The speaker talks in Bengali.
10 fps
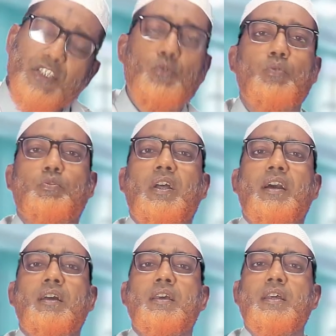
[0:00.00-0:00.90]
চেক করব না
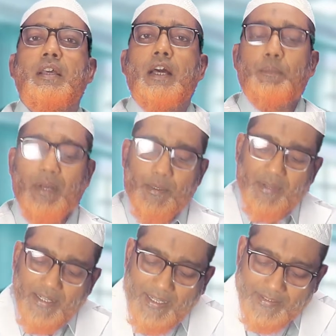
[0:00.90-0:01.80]

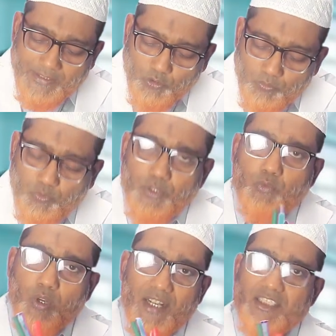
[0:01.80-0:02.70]
বারবার হাত এরকম করে
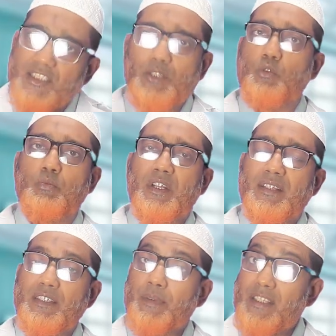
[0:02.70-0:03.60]
খোলার চেষ্টা করব না
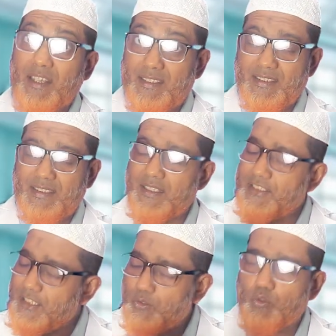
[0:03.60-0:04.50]
যে ব্যথা আছে কিনা
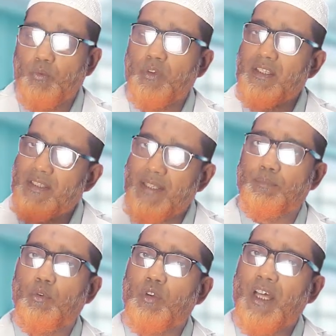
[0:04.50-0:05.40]
চেকও করবো না
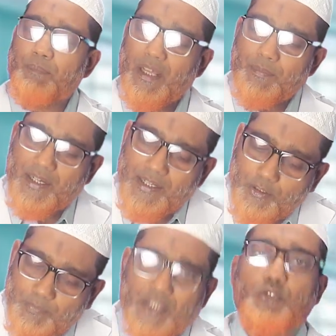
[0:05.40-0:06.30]
দেখবো না আর বারবার
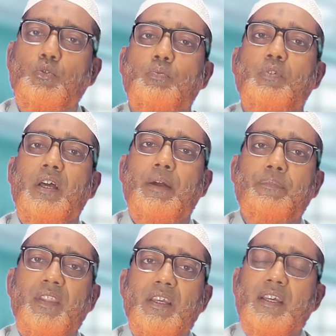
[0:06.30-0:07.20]
এরকম ভাজও করব না
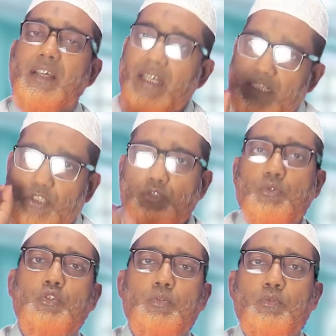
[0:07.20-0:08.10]
এটা হচ্ছে
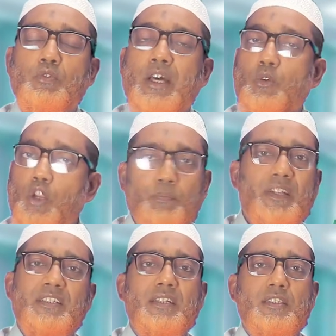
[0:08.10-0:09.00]
গুরুত্বপূর্ণ আর গরম
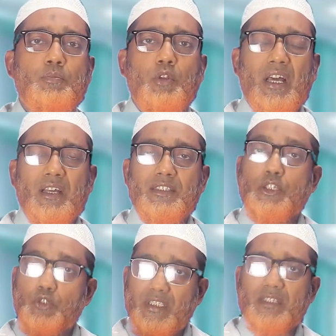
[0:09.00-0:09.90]
পানি শাক দিব না
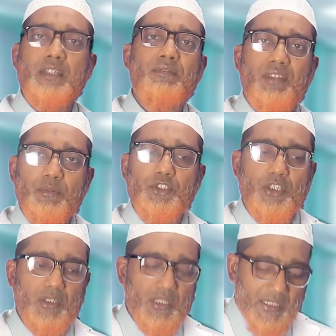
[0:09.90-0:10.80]
যেহেতু এটা একটা
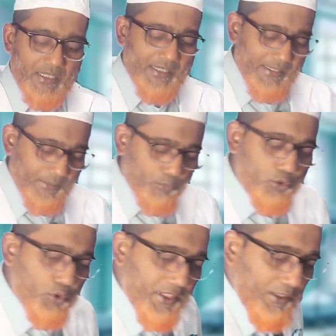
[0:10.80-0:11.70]
ইনফ্লামেশন
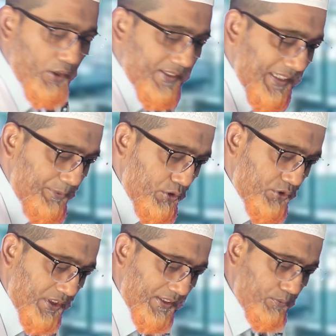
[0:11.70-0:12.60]
মূলত এখানে হয় কি আমি একটু
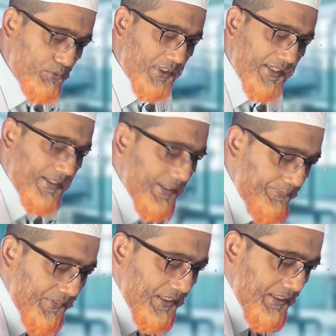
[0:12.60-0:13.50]
সেটা একটু বোঝাই আগে
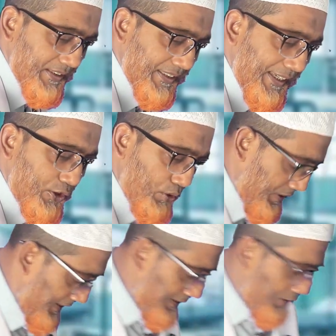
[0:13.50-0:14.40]
যে এই সকল
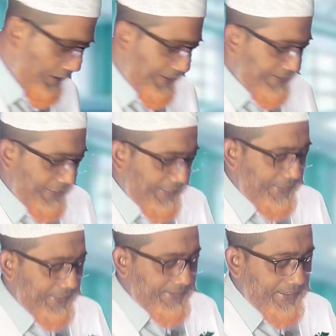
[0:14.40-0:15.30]
ক্ষেত্রে হয় যে
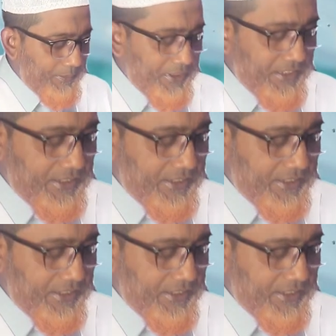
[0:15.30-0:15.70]
এখানে যে আমাদের